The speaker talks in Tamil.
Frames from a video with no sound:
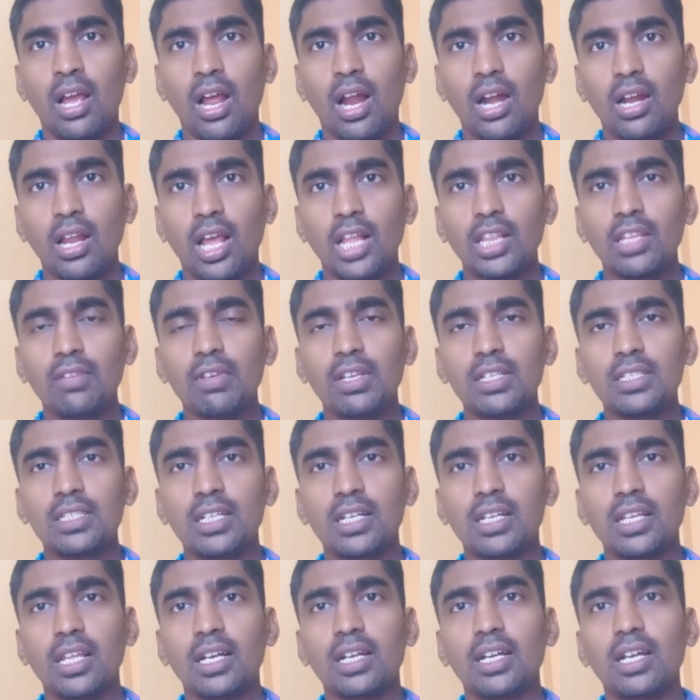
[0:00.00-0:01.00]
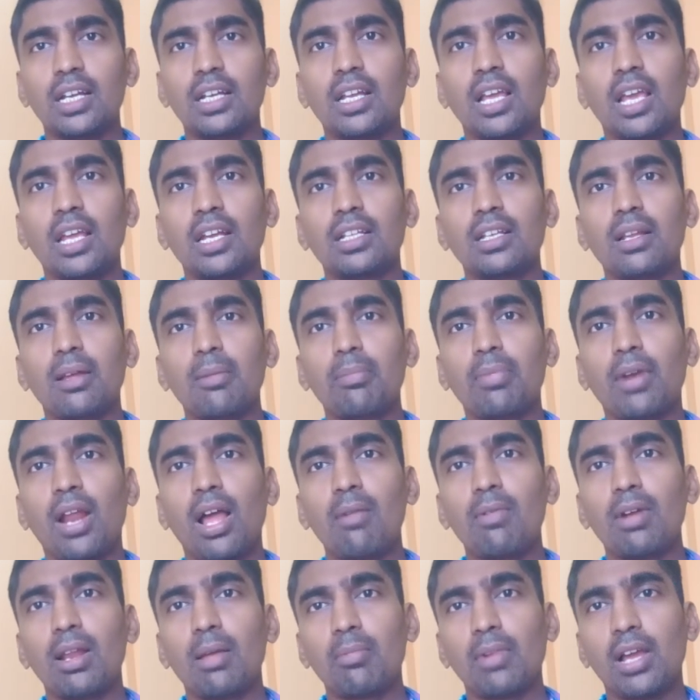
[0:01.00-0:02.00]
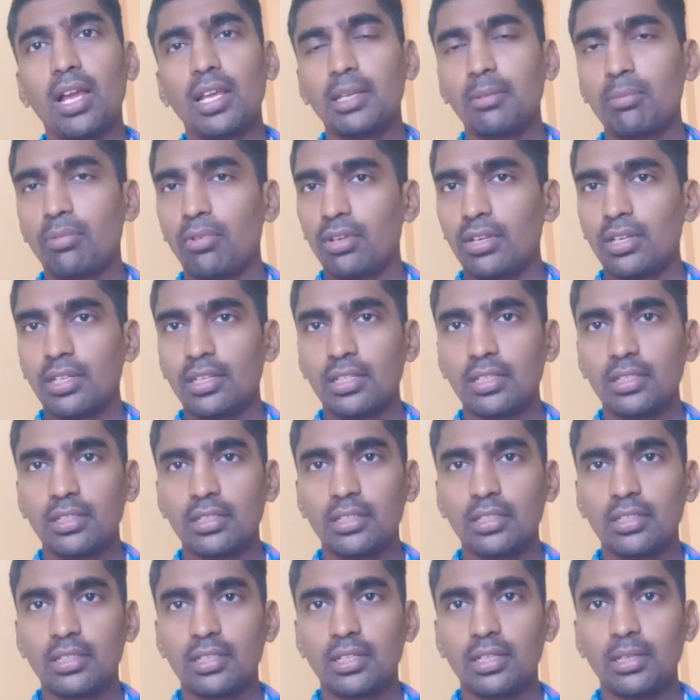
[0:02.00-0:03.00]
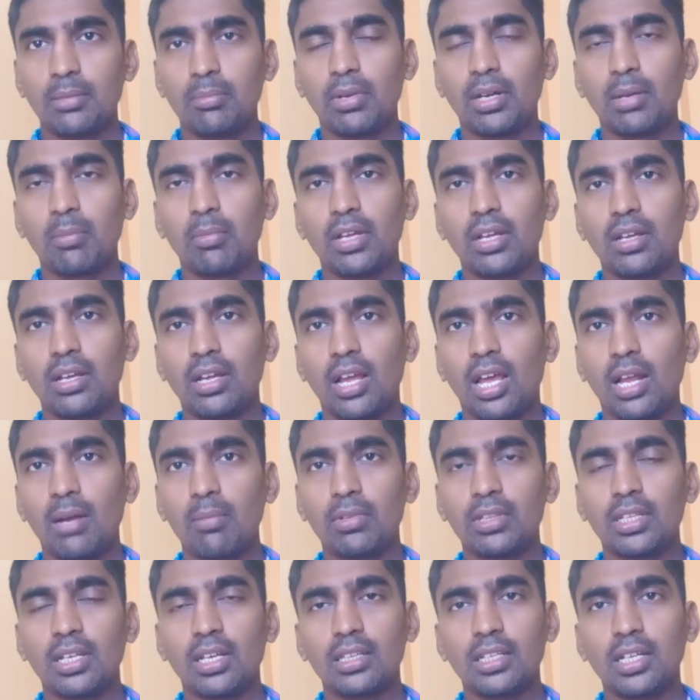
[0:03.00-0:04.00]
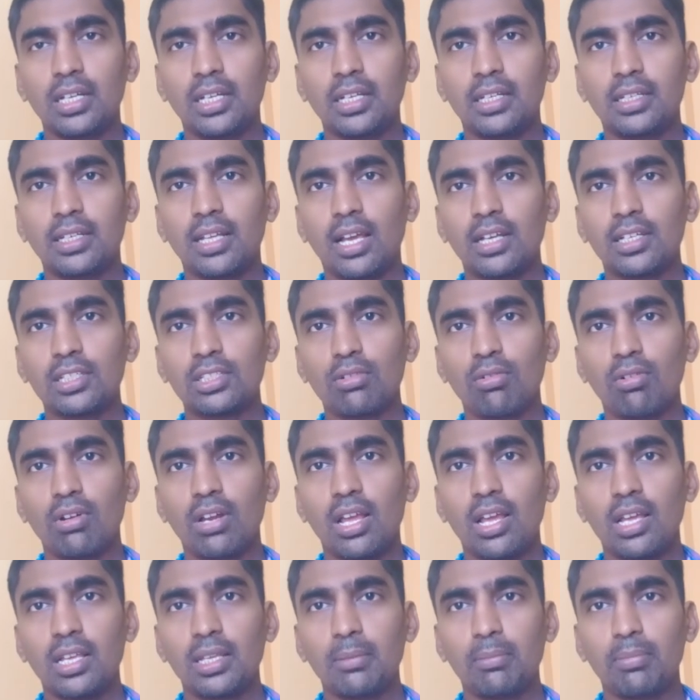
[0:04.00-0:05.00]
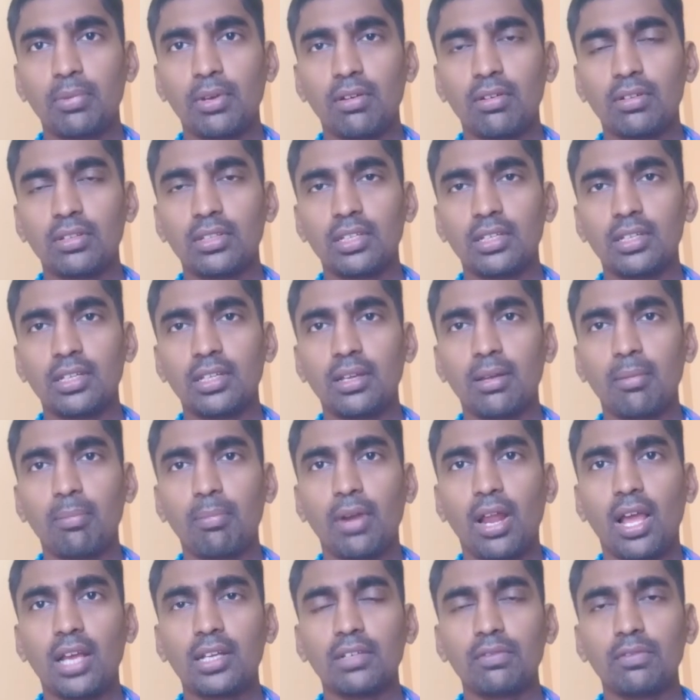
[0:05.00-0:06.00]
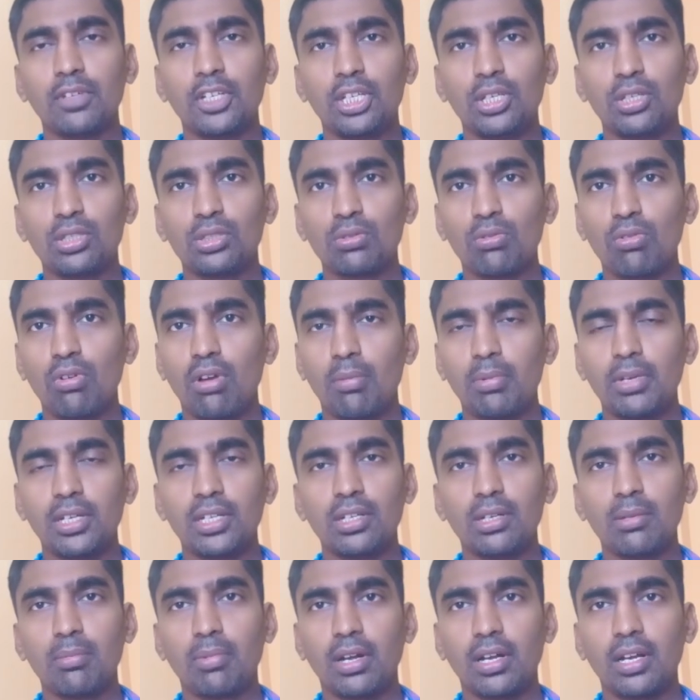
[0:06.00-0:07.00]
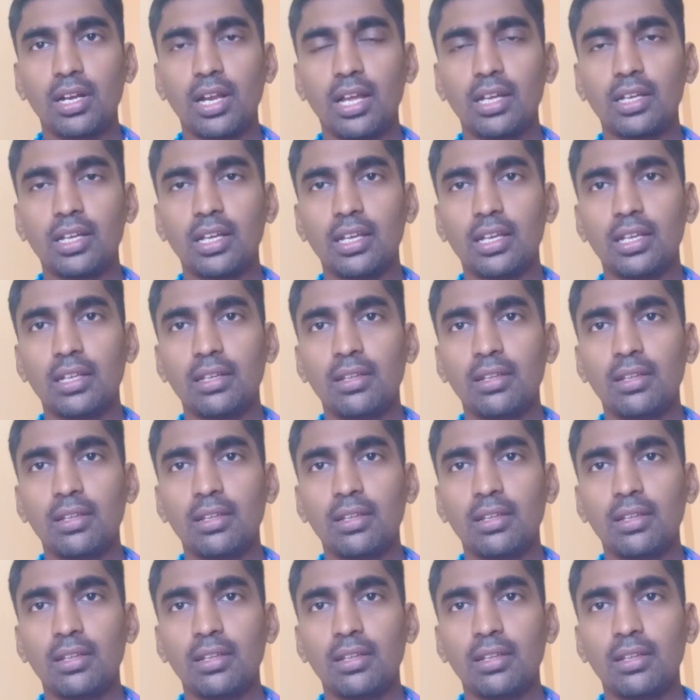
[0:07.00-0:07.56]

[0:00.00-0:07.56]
ஆனால் அதுவே சில நேரங்கள் என்ன ஆயிடுதுன்னா ப்ராப்ளமாக ஆகி போயிடுது இப்போ நம்ம ஆரம்பத்தில் இருந்தால் டிக்டாக் சொல்லலாம் இப்போ வந்து ப்ராங் வீடியோ ஷோ அப்படின்ட்டு பண்ணுறாங்க